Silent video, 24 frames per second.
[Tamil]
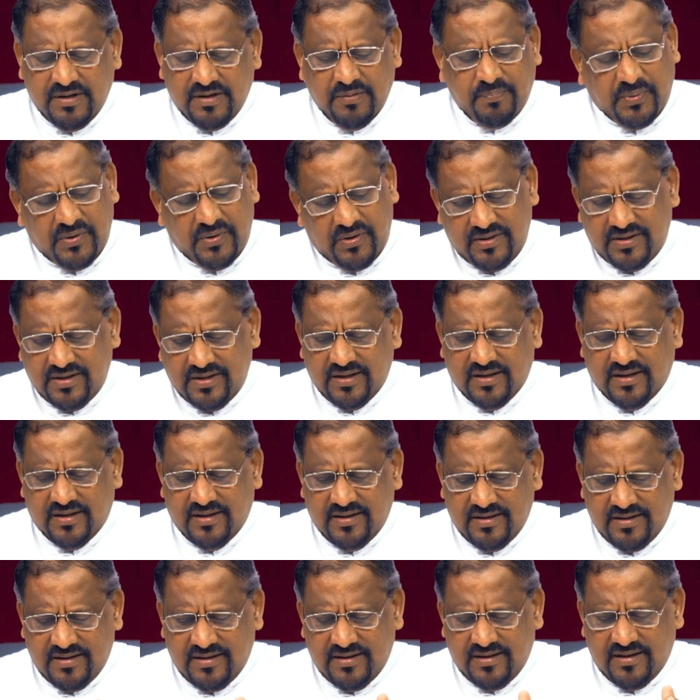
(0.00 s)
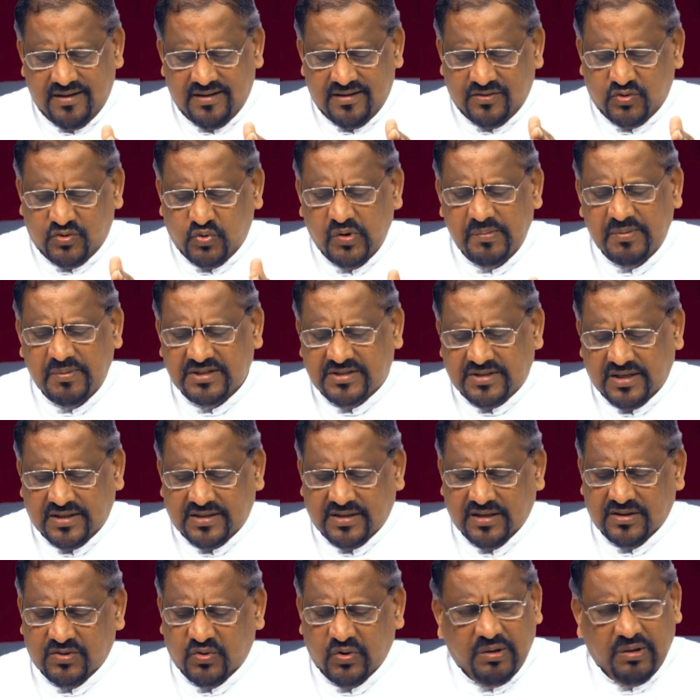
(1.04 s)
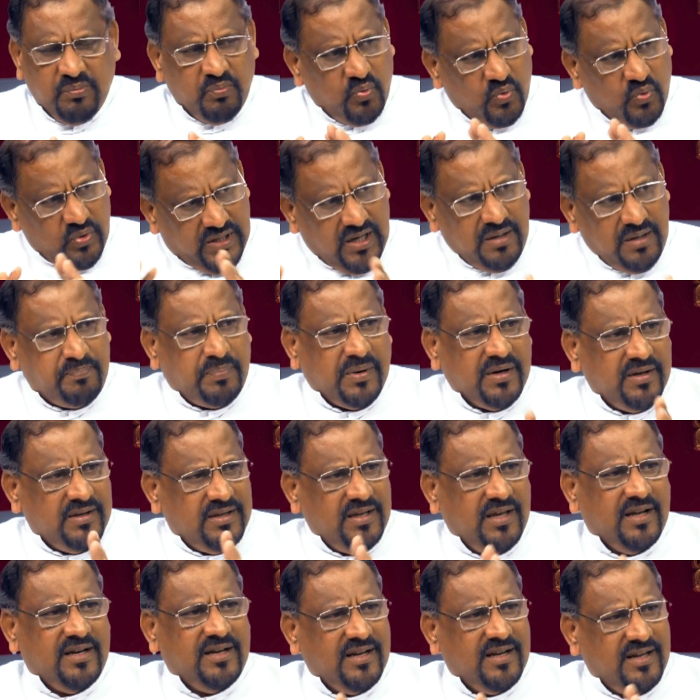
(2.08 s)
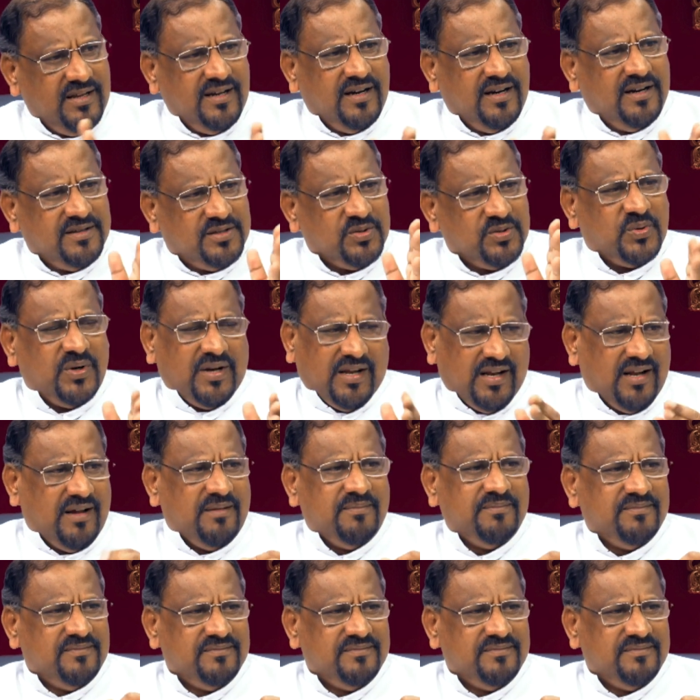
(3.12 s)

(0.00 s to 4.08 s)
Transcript: இப்பொழுது இந்த தூய்மை சட்டத்தினுடைய முதல் பகுதி என்றே இதை எடுத்துக்கொள்ளலாம்